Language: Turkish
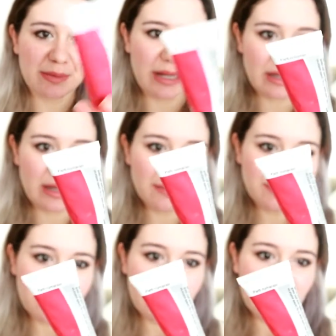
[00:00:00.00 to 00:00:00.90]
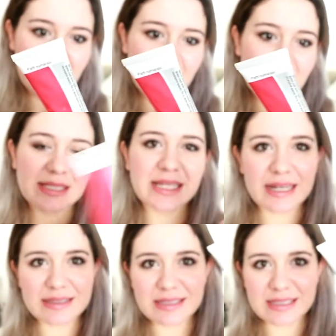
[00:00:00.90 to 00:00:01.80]
merhem.
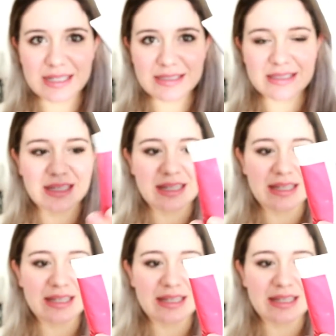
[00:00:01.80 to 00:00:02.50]
Sikatrizan e,